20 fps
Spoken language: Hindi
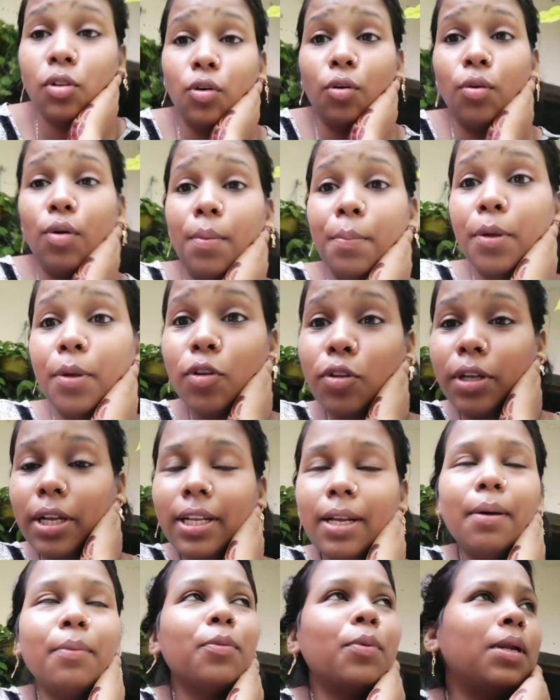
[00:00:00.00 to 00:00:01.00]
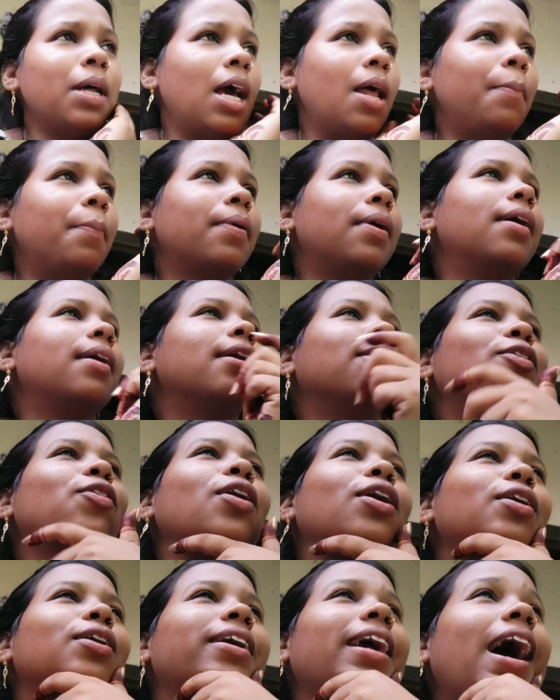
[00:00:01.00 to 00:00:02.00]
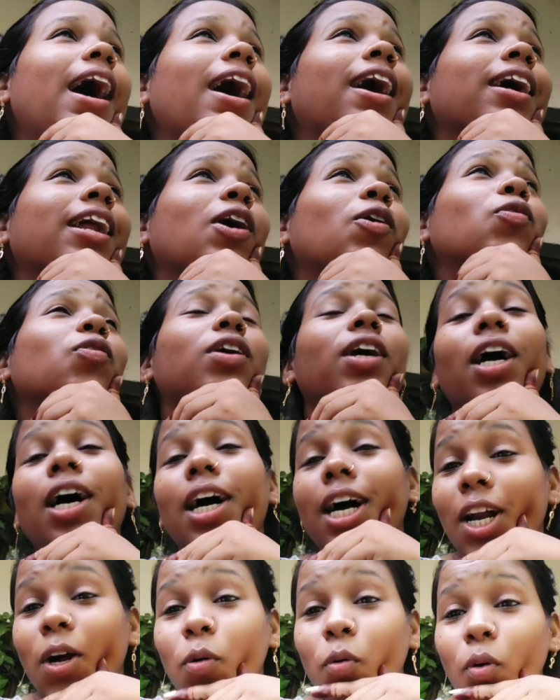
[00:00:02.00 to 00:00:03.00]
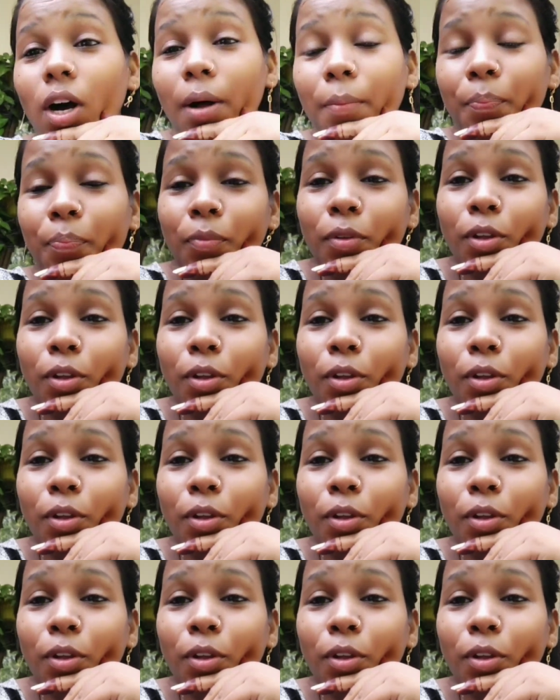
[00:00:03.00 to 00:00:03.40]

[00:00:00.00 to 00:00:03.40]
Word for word: तो हमने सोचा जब हम तुम्हारी हेल्प कर रहे तो ये क्या कराऊँ क्या कराऊँ काम